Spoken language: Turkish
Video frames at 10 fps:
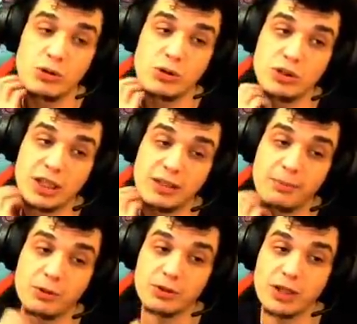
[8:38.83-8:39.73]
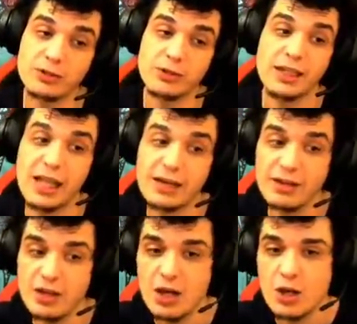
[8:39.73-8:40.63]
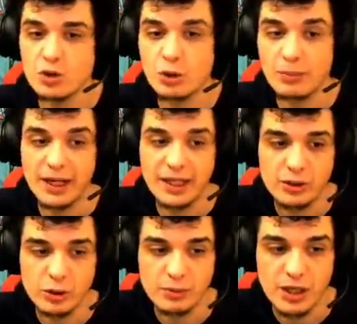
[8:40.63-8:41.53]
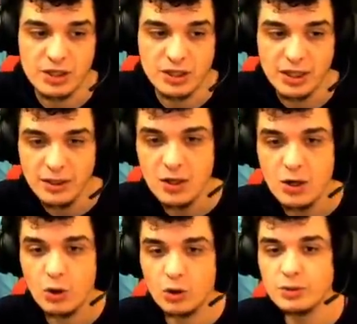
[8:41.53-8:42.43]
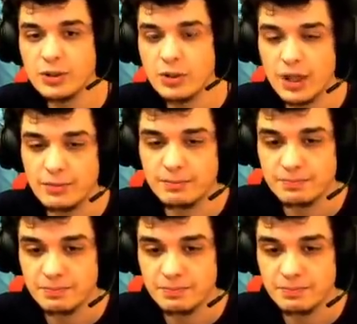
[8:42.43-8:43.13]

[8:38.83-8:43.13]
e, şeyde bonus roundda neler var? Çok merak ediyorum gerçekten. Onu bir görelim.